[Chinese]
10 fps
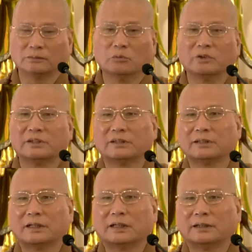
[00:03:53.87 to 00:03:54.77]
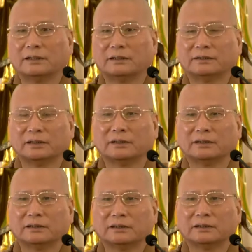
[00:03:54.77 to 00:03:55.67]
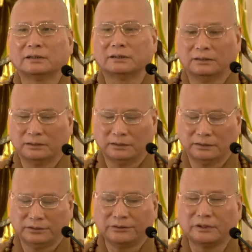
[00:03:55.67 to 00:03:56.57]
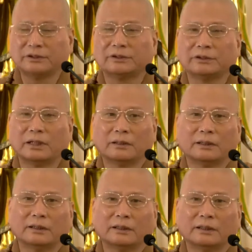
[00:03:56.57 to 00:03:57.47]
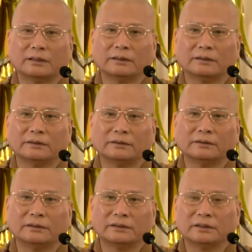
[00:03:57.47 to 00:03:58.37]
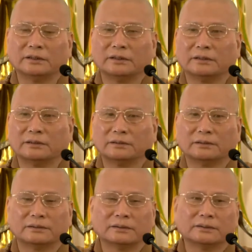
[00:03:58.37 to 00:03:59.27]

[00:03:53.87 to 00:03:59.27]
我们现在这个。学习啊，啊，也是一个